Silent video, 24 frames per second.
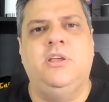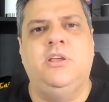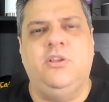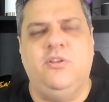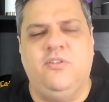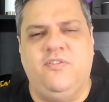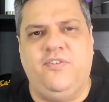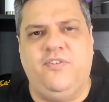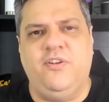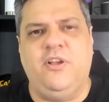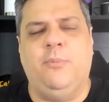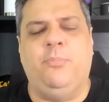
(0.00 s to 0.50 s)
Eu
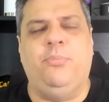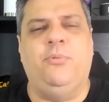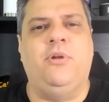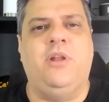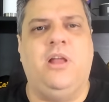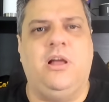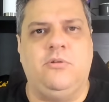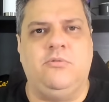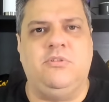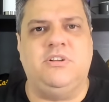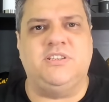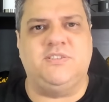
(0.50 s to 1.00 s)
fui
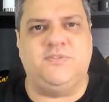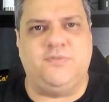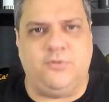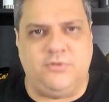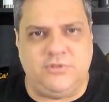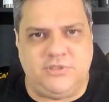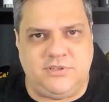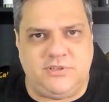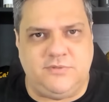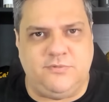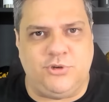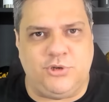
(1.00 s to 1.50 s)
apurar com as
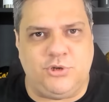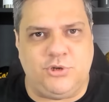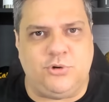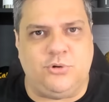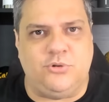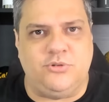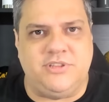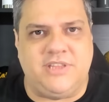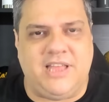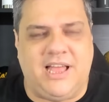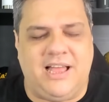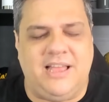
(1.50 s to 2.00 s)
fontes e vou te
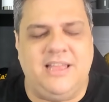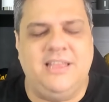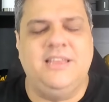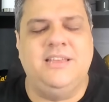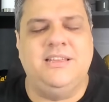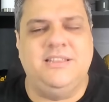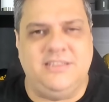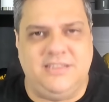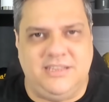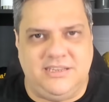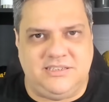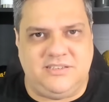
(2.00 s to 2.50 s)
contar
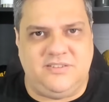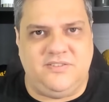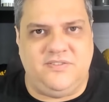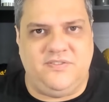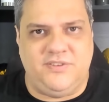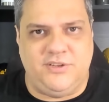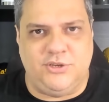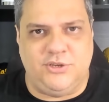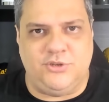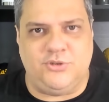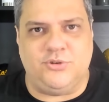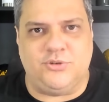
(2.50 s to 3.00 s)
nesse
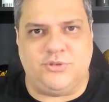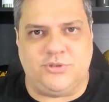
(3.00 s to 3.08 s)
vídeo.